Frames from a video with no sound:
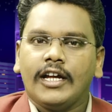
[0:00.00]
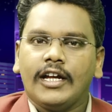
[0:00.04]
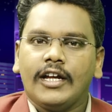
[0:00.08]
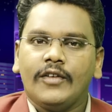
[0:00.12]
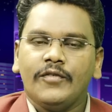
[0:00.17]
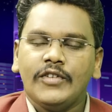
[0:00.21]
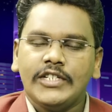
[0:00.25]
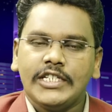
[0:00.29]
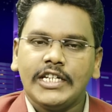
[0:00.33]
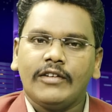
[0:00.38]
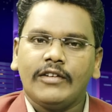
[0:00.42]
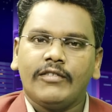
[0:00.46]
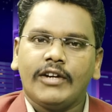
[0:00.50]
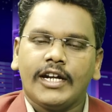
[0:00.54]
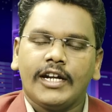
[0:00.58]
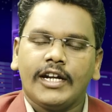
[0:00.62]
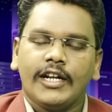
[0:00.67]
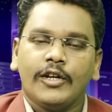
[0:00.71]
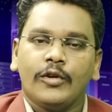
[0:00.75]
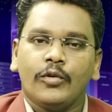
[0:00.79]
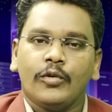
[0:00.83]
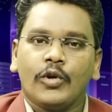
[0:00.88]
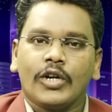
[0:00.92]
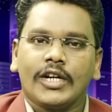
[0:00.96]

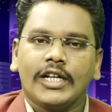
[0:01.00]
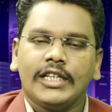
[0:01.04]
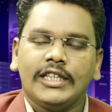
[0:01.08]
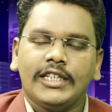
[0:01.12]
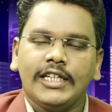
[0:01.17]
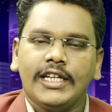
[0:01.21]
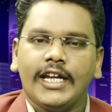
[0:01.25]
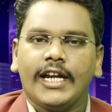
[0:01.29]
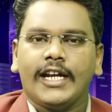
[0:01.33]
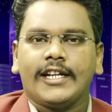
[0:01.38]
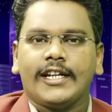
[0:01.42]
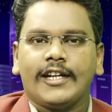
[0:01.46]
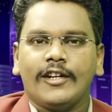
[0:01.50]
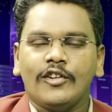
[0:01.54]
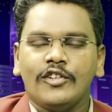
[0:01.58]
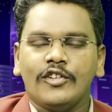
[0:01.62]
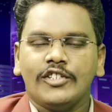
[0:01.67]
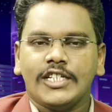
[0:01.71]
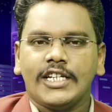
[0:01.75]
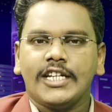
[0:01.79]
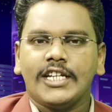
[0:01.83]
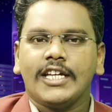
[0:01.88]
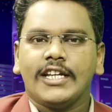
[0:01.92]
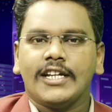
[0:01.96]
విజయవాడలో ఒక థియేటర్లో
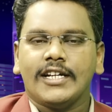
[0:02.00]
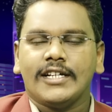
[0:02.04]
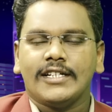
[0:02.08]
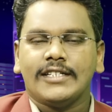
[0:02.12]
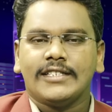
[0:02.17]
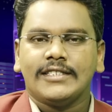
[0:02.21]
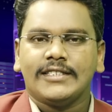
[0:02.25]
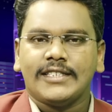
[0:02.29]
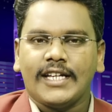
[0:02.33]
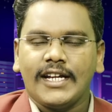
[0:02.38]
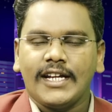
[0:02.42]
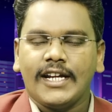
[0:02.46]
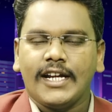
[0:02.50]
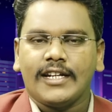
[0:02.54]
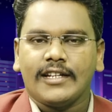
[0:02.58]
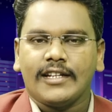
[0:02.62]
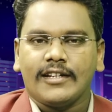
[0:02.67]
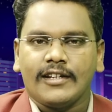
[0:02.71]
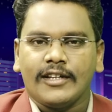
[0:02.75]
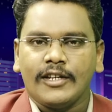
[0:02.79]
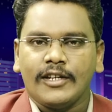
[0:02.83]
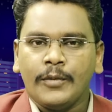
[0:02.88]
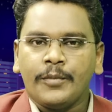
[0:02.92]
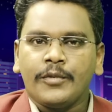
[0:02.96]
జరిగిన
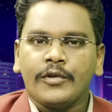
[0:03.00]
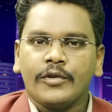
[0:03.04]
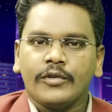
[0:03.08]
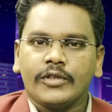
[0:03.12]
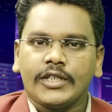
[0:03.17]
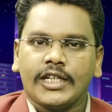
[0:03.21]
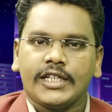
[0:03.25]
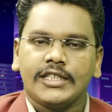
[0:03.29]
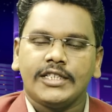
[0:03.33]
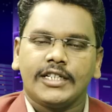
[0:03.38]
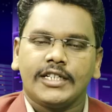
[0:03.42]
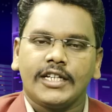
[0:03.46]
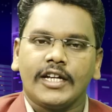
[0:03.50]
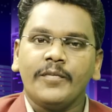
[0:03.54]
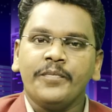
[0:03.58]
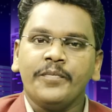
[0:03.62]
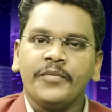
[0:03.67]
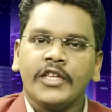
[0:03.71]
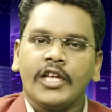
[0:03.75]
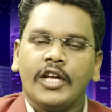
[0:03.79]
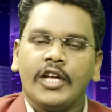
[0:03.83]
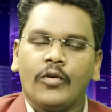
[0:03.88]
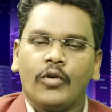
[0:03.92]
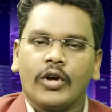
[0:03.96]
సంఘటన ఇప్పుడు తాజాగా
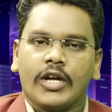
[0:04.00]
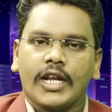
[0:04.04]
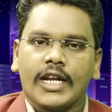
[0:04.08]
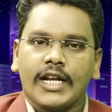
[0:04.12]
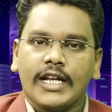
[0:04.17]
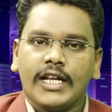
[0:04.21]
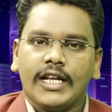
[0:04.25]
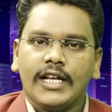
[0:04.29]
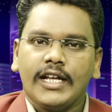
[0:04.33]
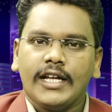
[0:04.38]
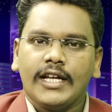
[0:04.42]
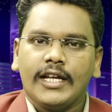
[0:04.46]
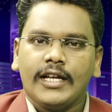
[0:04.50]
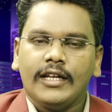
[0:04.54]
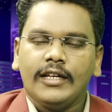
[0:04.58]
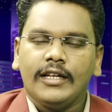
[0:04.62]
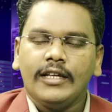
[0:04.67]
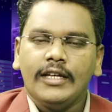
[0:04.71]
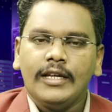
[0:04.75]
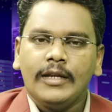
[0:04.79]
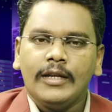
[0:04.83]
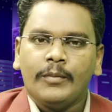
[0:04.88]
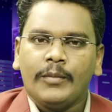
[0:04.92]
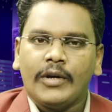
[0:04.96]
ఒక రకంగా
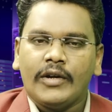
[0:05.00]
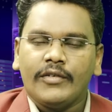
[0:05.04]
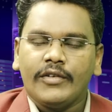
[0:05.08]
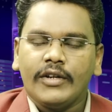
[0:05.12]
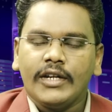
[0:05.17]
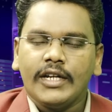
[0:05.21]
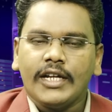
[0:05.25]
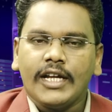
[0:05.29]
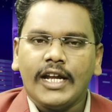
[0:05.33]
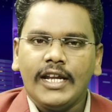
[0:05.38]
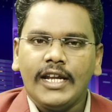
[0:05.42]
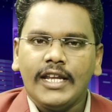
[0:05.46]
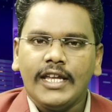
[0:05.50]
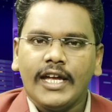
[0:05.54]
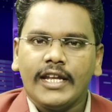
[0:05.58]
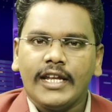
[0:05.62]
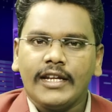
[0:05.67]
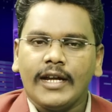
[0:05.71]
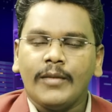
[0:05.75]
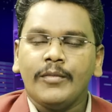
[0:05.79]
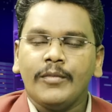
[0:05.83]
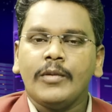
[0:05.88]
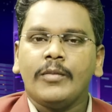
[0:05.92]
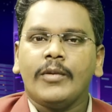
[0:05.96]
పవన్
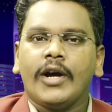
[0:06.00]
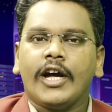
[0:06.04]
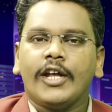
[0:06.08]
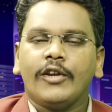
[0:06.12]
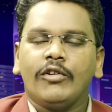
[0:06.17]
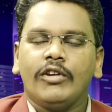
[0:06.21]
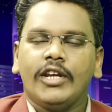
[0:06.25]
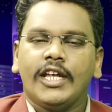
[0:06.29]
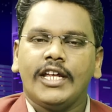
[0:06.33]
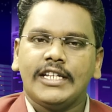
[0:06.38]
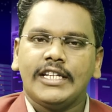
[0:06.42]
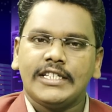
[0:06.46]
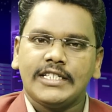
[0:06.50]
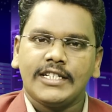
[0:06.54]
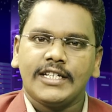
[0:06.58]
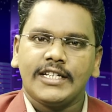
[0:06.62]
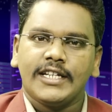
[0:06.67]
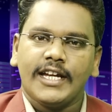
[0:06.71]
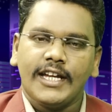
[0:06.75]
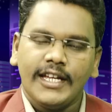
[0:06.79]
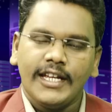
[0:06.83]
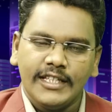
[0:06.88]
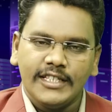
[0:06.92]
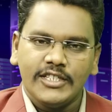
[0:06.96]
కళ్యాణ్ అభిమానులే
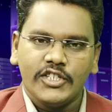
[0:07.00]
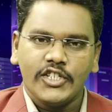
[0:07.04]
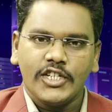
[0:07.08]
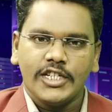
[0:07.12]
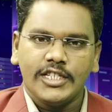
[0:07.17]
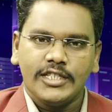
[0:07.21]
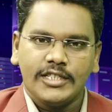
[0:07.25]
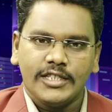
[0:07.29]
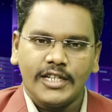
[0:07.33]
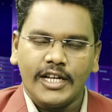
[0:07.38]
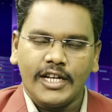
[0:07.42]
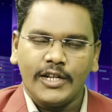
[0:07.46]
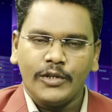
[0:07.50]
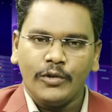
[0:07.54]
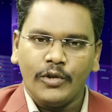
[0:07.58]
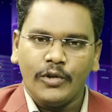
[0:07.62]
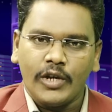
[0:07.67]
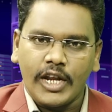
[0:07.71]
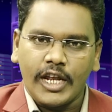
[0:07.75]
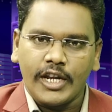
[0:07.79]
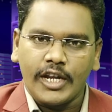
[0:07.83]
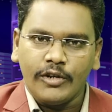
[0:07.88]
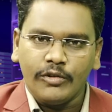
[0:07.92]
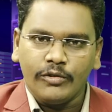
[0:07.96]
నిజంగా ఇది చేశారు
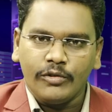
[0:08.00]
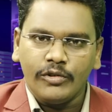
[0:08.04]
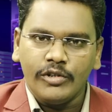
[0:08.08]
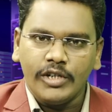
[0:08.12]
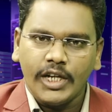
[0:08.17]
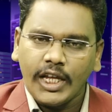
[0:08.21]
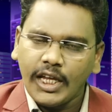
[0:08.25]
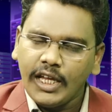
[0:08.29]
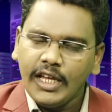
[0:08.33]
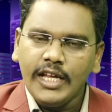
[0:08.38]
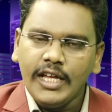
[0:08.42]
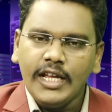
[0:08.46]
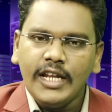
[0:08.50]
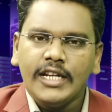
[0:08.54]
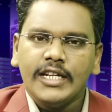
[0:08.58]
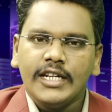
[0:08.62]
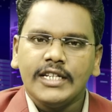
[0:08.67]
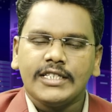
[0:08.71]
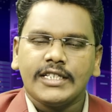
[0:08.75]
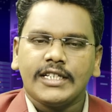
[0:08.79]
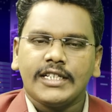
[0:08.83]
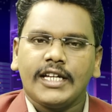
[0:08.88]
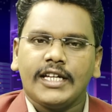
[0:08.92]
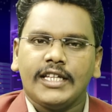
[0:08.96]
అని అనుకుంటే
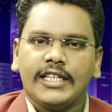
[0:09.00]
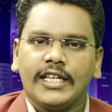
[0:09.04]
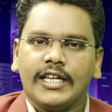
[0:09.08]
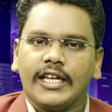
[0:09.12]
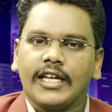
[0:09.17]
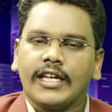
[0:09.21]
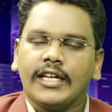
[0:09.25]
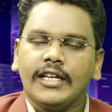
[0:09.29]
నిజంగా అది